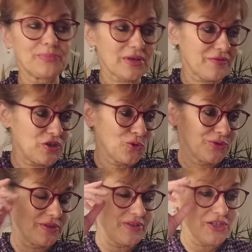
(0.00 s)

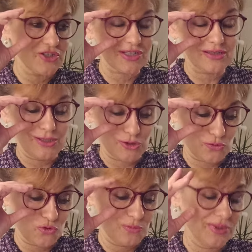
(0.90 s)
проведенный вечер, сказали,
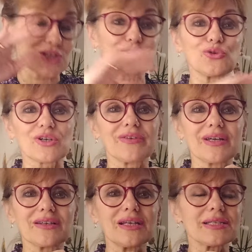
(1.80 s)
что все было здорово
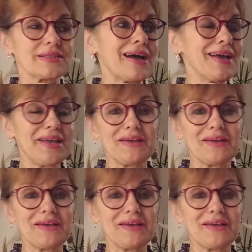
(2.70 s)
и классно.